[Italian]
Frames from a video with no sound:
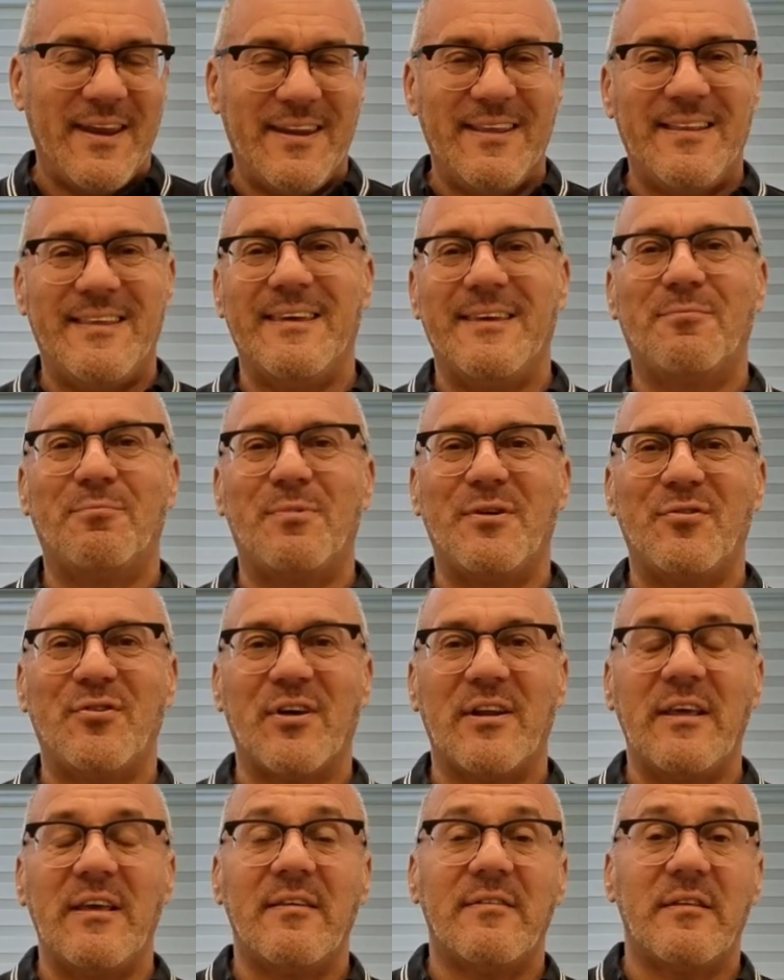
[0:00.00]
meriti
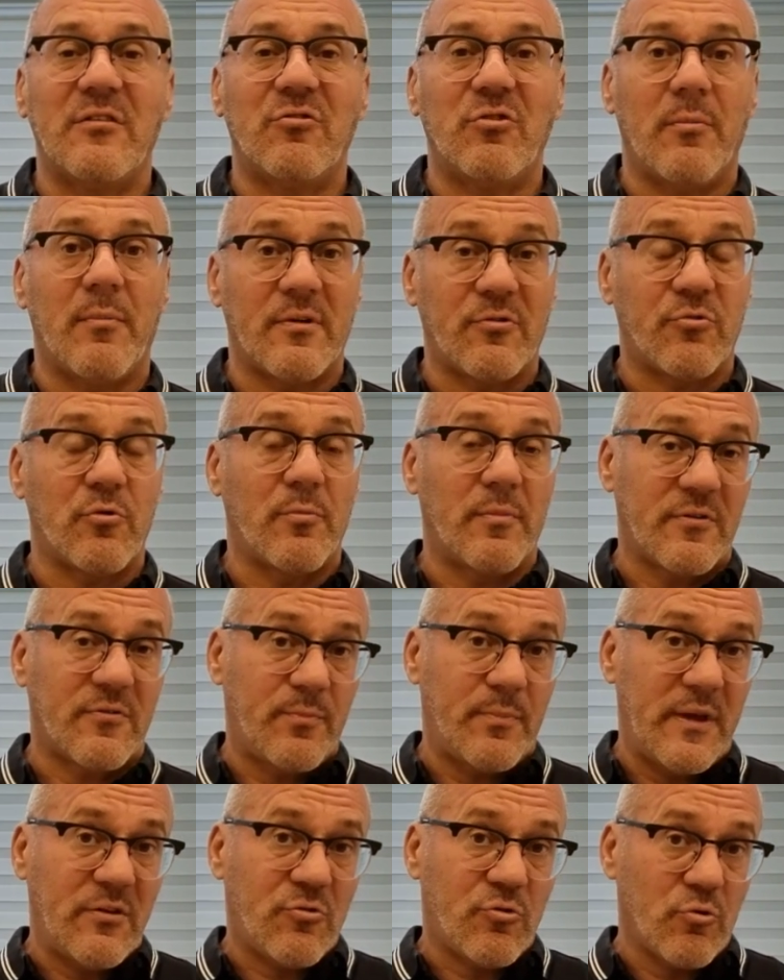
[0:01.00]
specialistici ma insomma
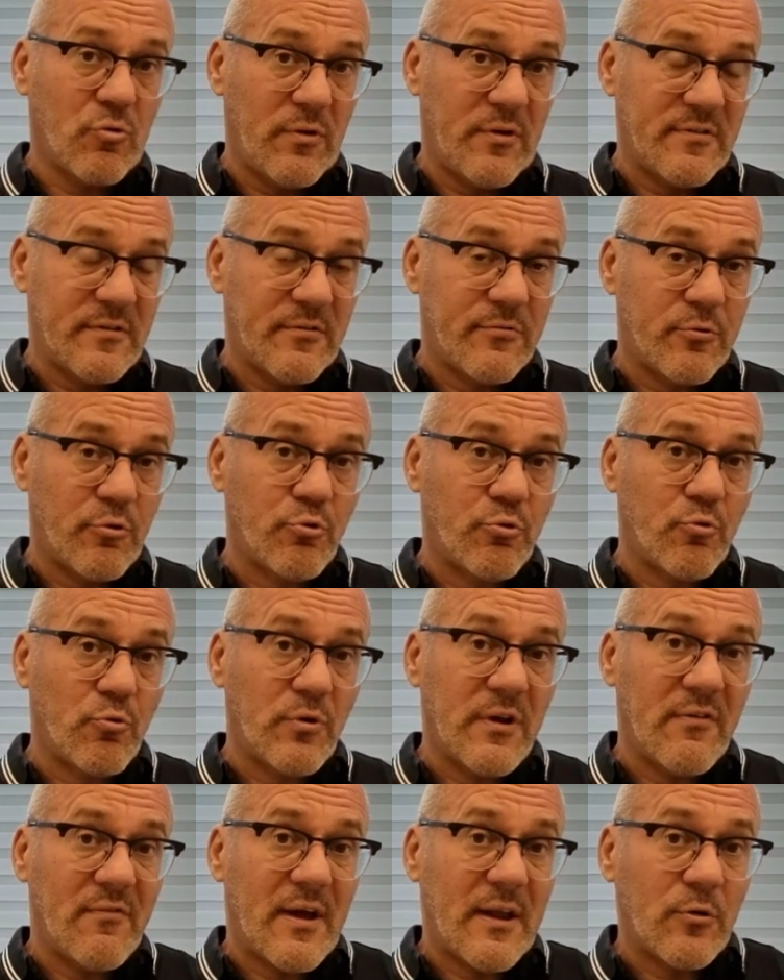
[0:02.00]
spesso queste
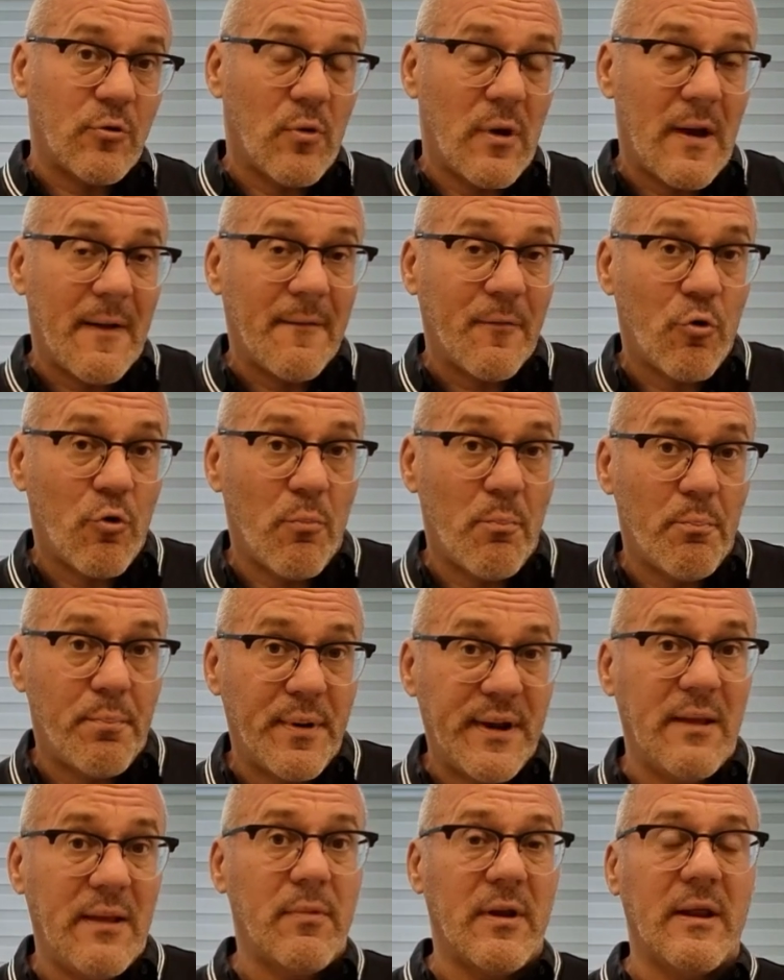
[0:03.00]
strutture vanno a
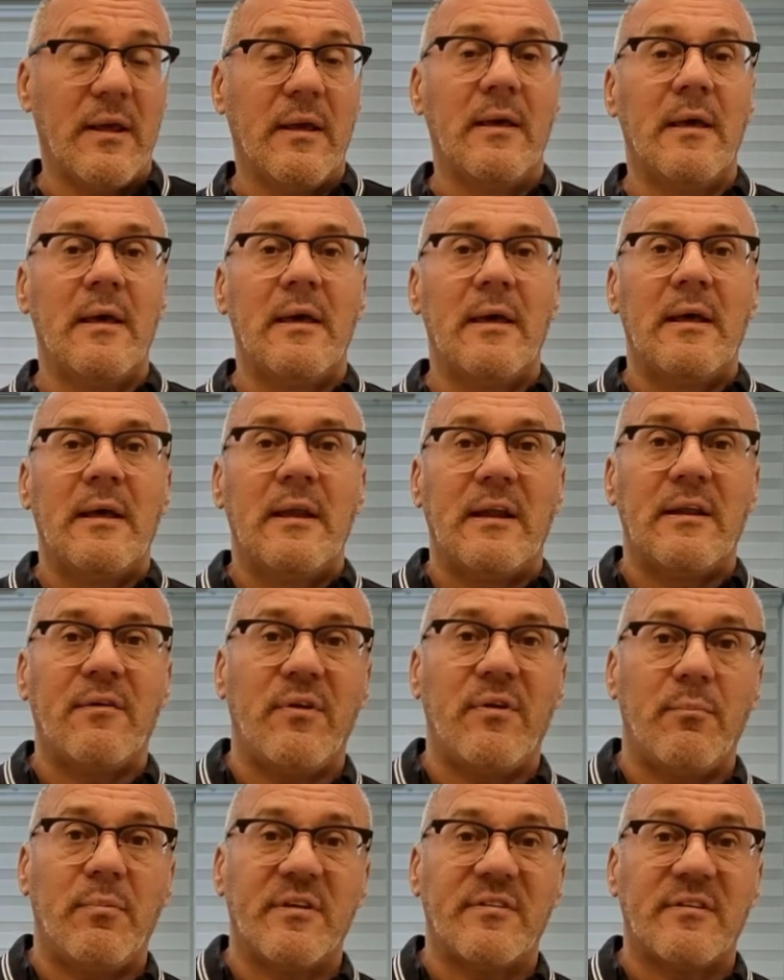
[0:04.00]
comprimere le
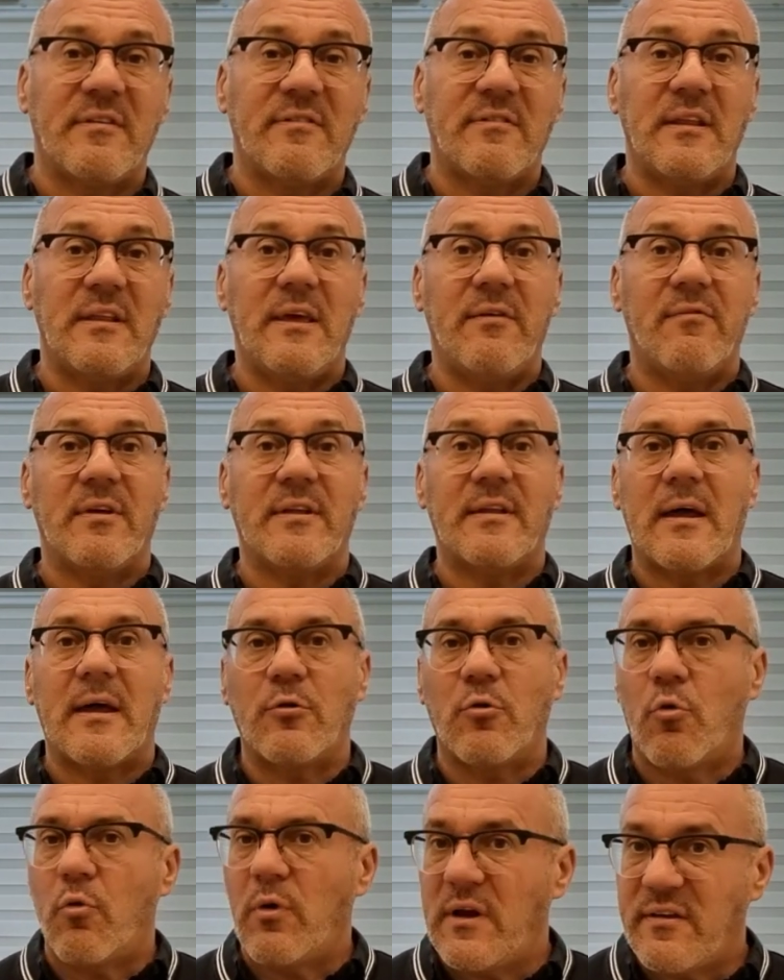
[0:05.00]
fibre sensitive
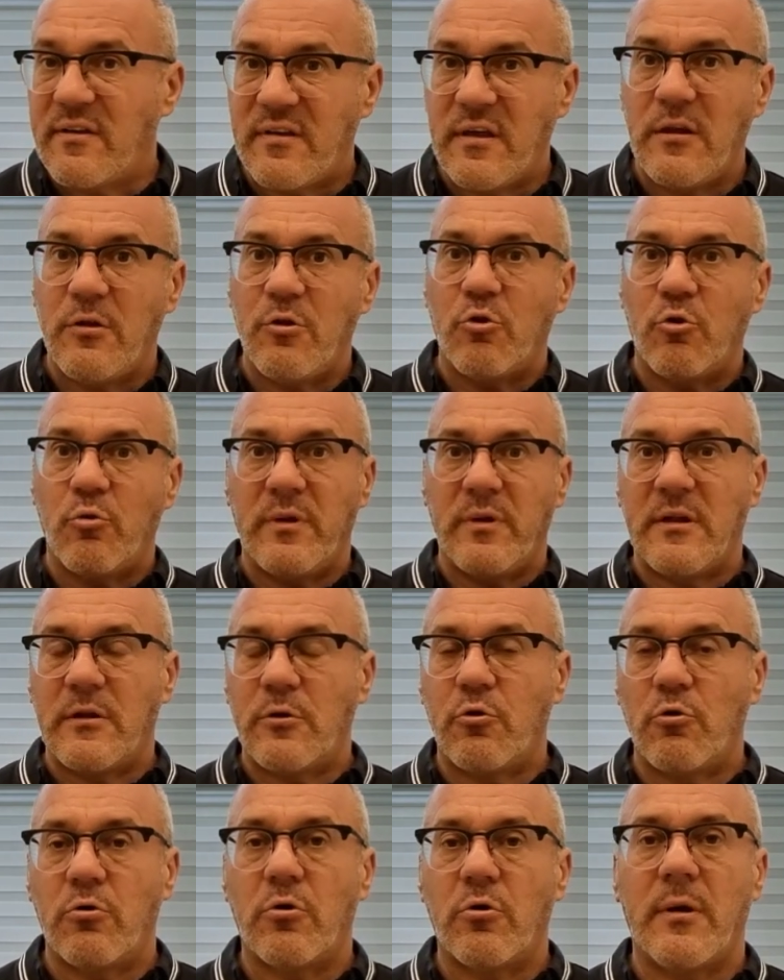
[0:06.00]
danno quelle sindromi
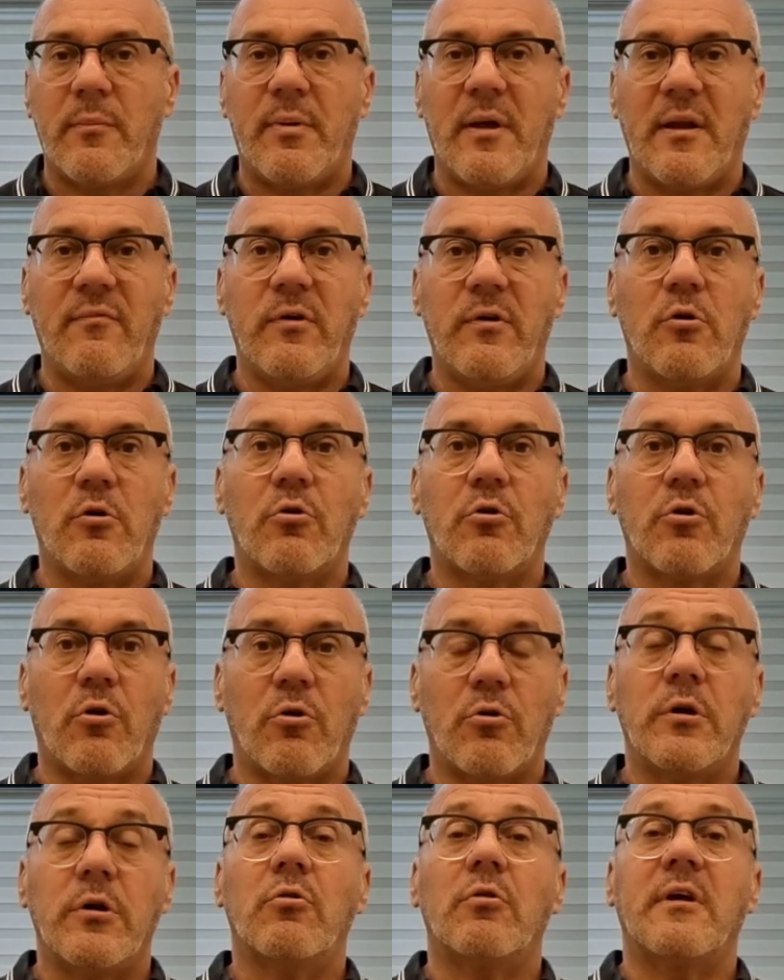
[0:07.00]
del dolore pelvico
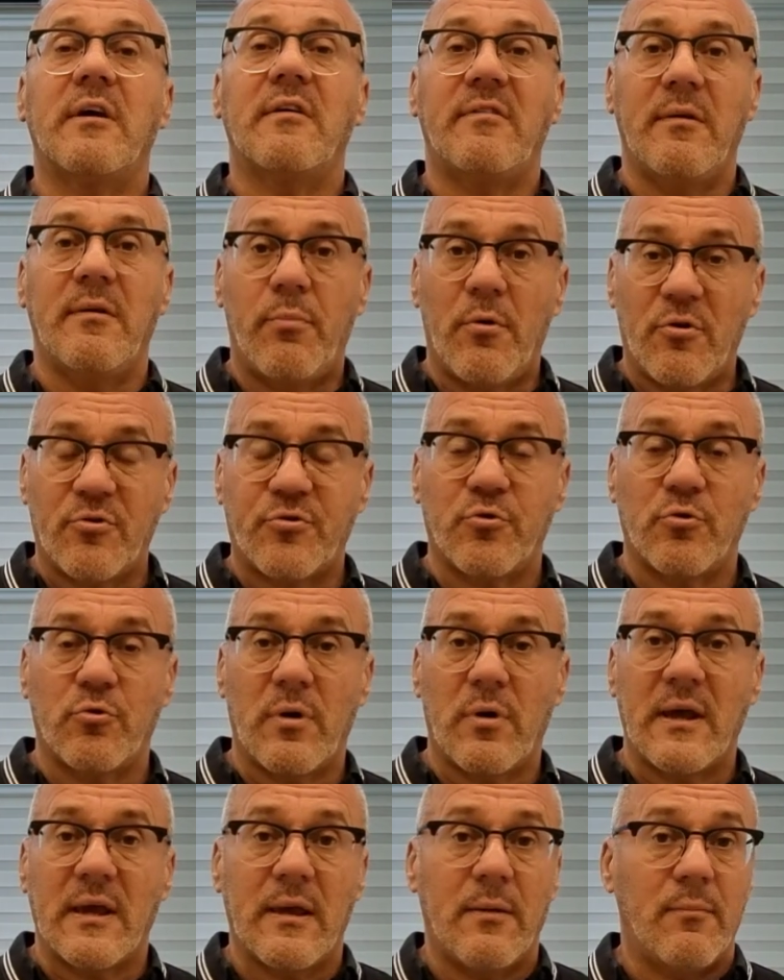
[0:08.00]
cronico che si
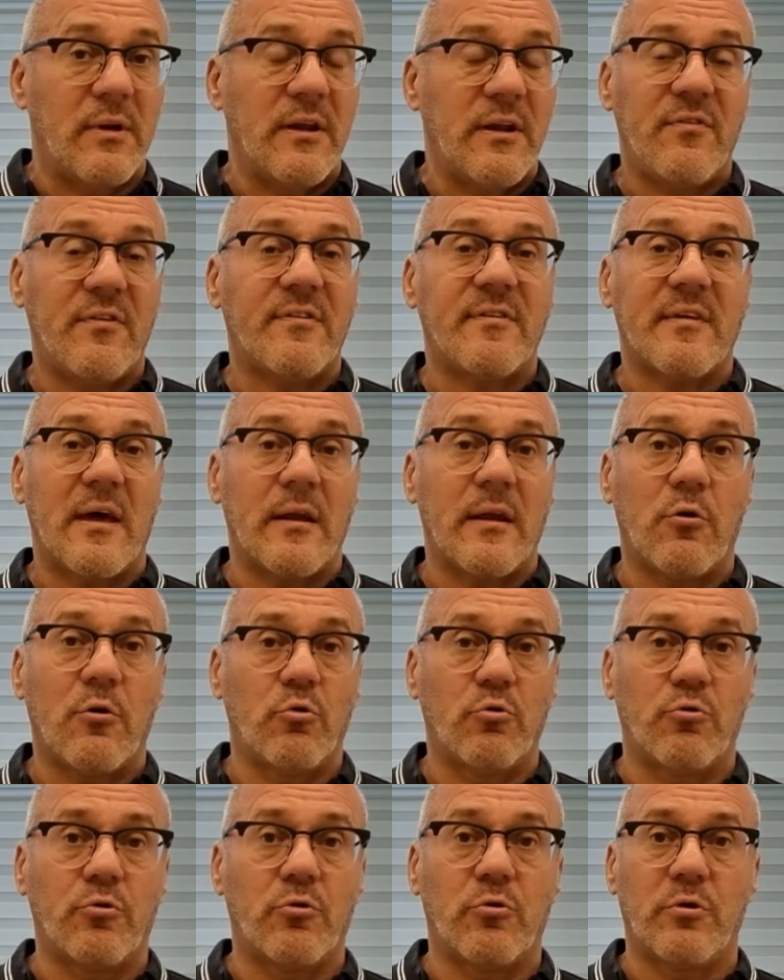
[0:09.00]
possono anche manifestare
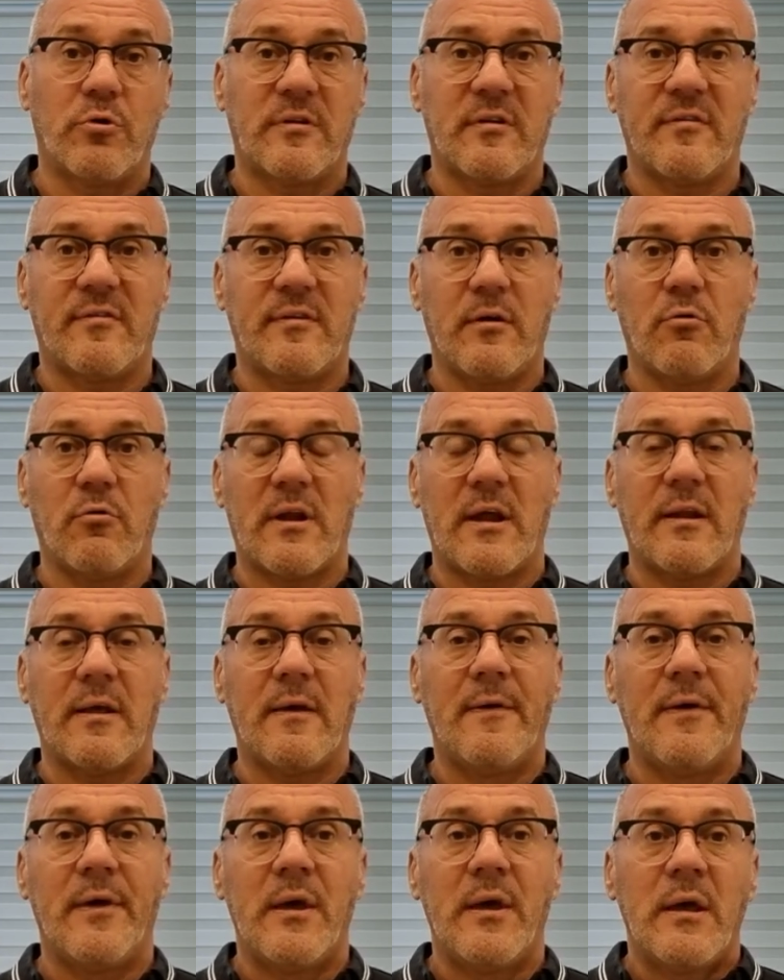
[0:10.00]
con un dolore
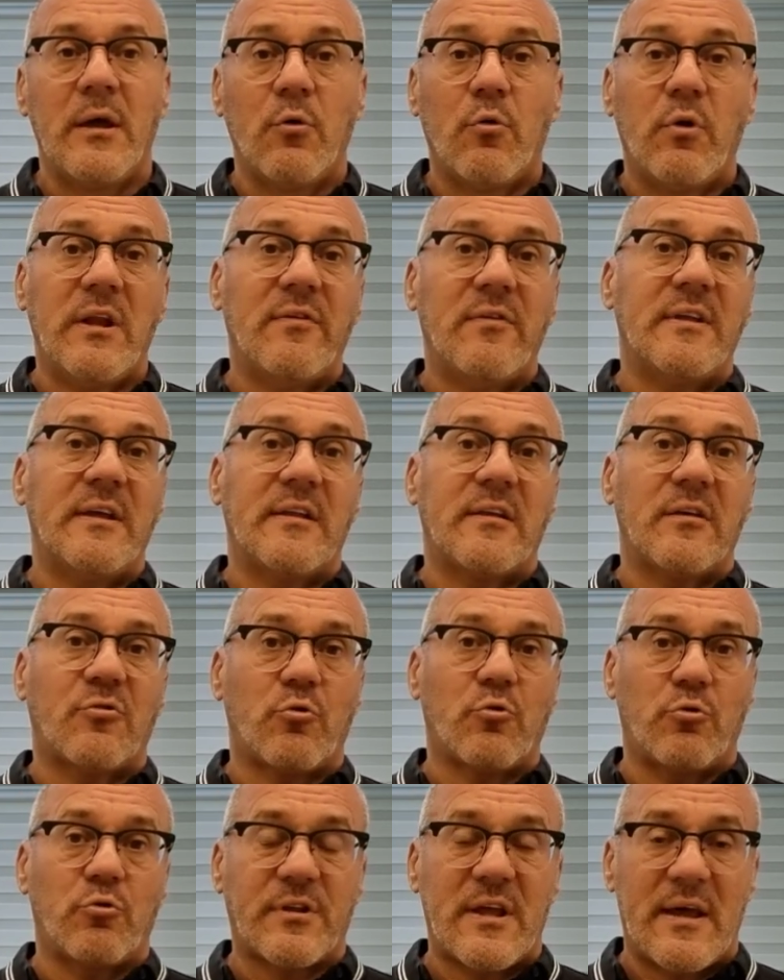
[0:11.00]
testicolare. Quindi vedete
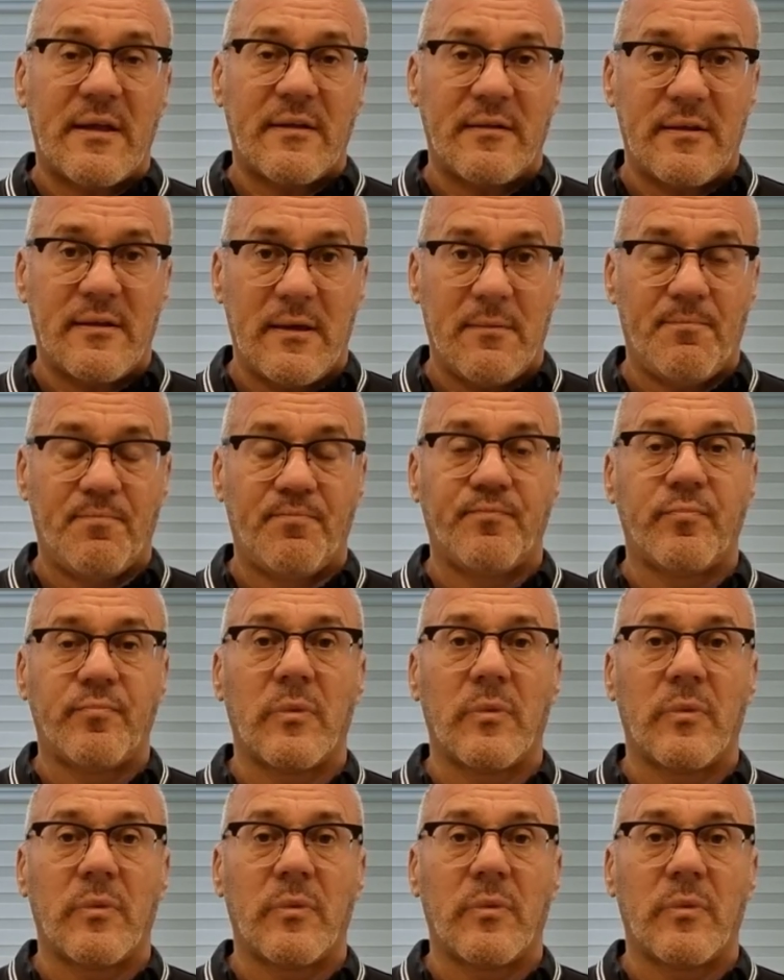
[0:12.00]
sono tante